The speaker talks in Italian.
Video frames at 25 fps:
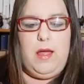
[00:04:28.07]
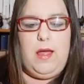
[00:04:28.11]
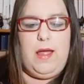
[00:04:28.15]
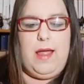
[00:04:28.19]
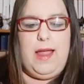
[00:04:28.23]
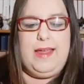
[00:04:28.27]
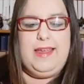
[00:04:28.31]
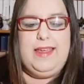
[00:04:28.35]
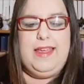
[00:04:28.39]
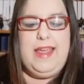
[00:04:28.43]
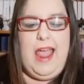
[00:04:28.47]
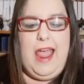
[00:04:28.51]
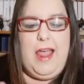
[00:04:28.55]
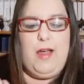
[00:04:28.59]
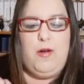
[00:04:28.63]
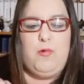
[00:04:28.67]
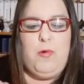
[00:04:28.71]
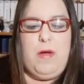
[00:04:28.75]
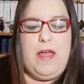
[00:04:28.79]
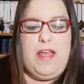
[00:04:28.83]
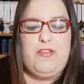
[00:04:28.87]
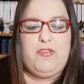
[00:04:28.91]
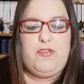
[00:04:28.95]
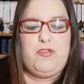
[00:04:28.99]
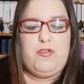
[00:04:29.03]
E chi è
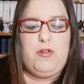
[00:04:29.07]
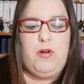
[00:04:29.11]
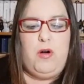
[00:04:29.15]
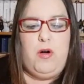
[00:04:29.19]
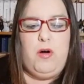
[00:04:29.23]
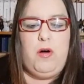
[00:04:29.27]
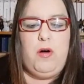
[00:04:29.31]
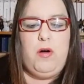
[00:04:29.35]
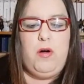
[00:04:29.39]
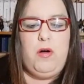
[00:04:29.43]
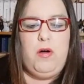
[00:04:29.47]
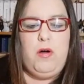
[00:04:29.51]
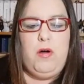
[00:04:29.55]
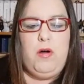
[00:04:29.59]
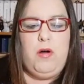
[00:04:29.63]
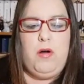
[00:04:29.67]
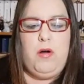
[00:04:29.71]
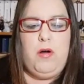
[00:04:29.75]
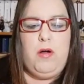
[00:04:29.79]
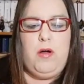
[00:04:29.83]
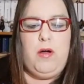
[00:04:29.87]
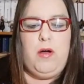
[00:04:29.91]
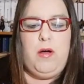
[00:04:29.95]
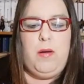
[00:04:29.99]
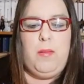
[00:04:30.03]
questo?
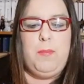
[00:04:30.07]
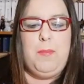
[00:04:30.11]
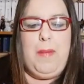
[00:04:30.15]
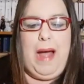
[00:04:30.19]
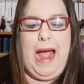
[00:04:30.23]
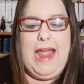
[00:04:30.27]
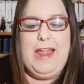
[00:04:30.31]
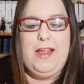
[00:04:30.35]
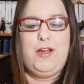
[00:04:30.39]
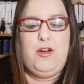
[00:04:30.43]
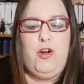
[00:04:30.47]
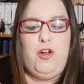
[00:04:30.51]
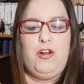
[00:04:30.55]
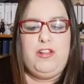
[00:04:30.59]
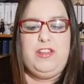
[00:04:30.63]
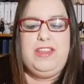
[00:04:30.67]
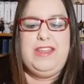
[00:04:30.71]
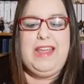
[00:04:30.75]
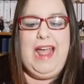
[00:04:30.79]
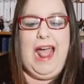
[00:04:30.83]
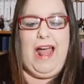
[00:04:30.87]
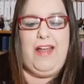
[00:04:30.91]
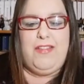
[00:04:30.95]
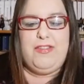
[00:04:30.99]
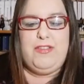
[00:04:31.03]
Michael di
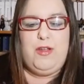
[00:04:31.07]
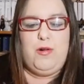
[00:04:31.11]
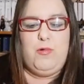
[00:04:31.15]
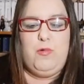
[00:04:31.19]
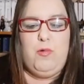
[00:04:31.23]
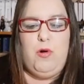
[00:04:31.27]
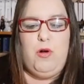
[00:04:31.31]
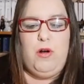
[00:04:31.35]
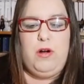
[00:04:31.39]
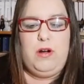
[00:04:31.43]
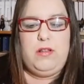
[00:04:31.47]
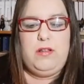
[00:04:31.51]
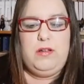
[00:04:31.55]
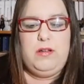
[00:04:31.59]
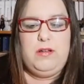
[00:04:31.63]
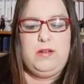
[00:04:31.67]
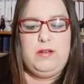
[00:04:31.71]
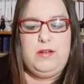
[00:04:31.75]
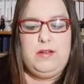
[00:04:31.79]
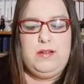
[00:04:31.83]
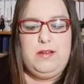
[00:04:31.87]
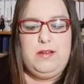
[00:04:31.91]
Underworld?